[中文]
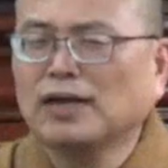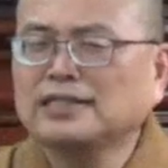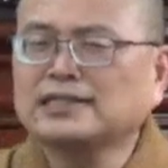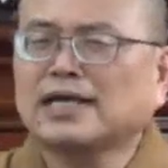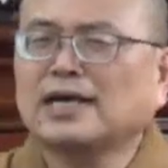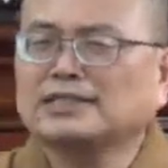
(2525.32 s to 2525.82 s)
法来
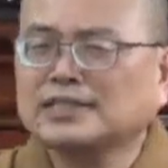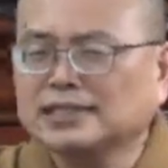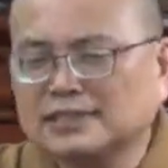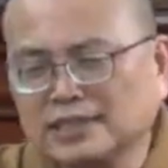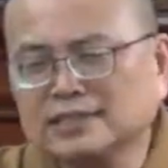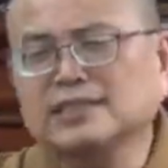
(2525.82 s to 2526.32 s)
讲，啊这个
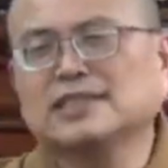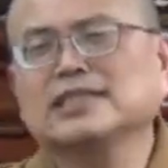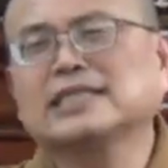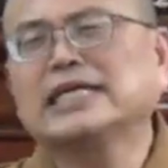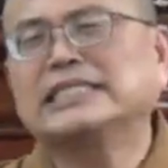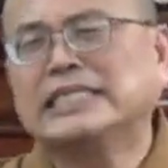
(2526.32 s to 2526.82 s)
这个这个
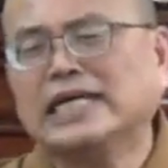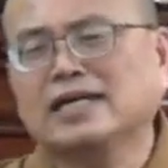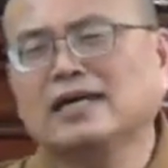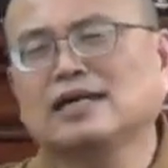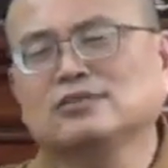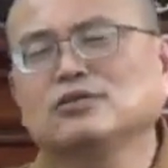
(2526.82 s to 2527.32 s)
应该这样，
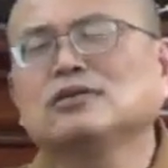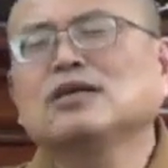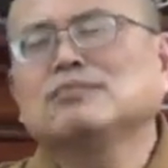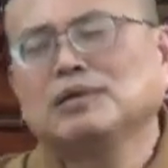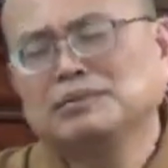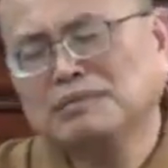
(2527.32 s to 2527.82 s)
啊就
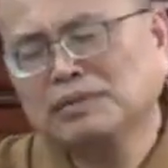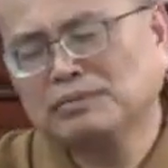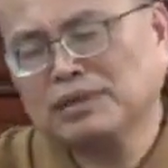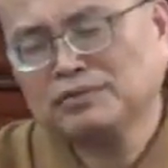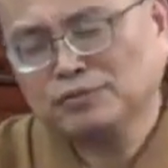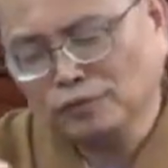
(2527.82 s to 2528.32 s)
慢慢慢
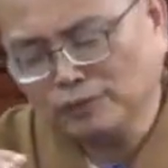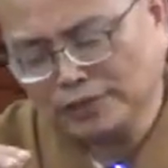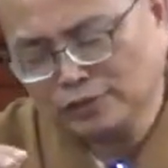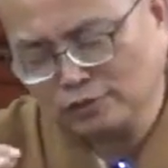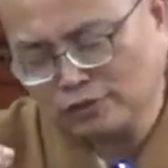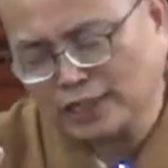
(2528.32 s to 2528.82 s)
慢佛法
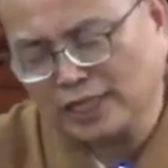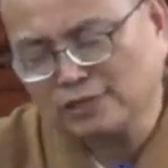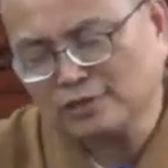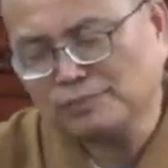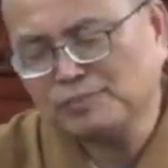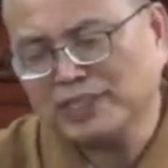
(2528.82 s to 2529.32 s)
就越来
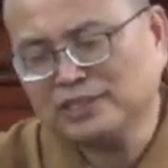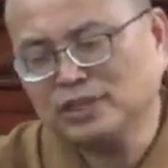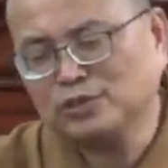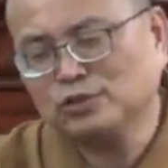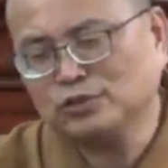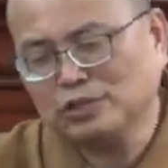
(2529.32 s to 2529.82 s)
越变越
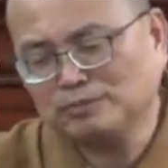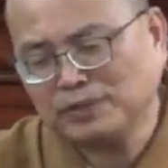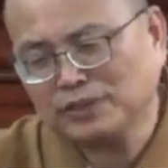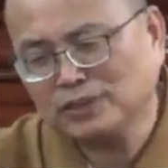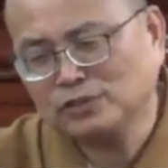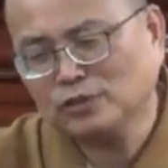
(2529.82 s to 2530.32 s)
多，越
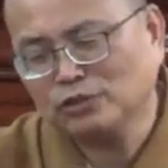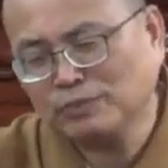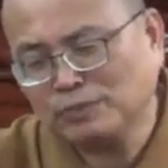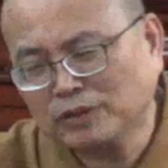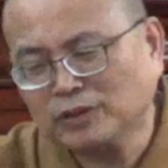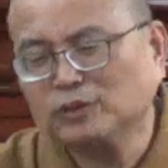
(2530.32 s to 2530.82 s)
变越多越
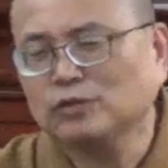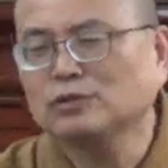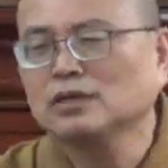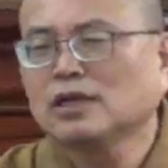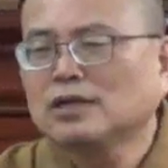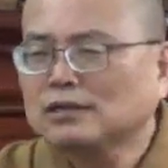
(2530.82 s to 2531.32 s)
变越多，
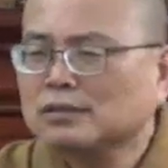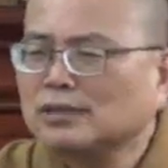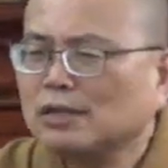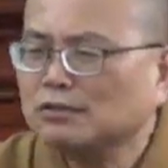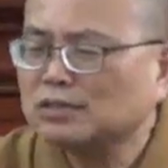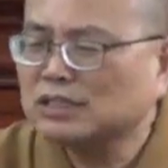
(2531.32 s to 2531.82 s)
那
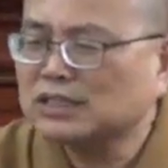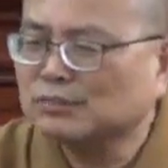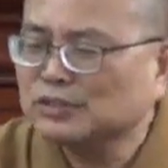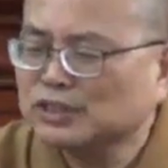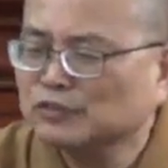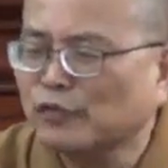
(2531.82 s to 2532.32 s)
到底什
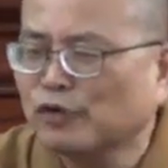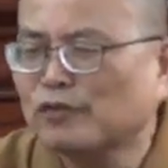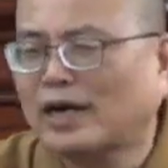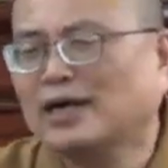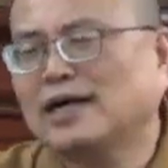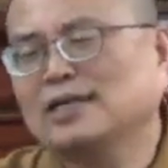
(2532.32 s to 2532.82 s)
么是佛
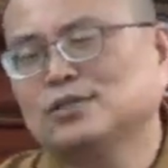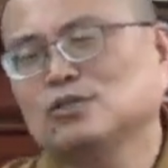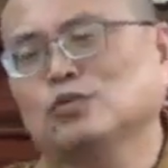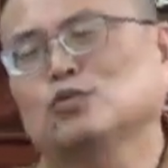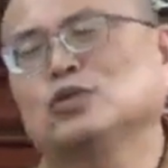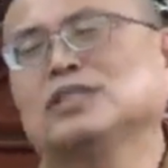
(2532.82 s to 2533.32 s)
法啊，就
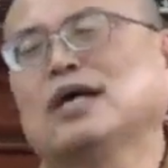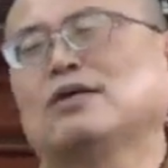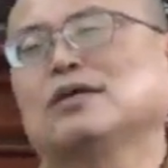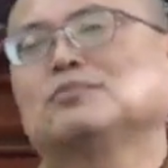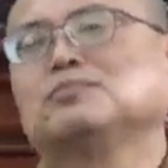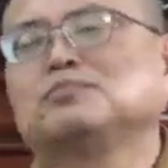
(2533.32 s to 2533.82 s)
不聊
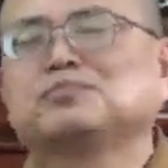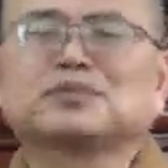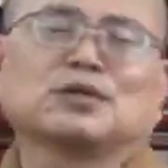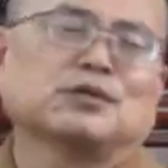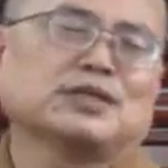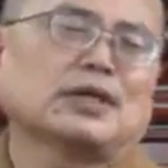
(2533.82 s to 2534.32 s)
了，
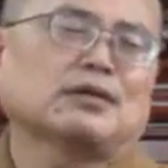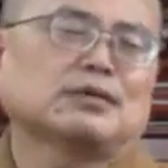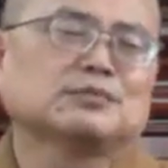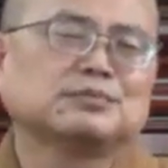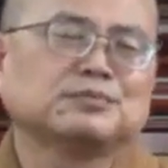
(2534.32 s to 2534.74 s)
不聊了，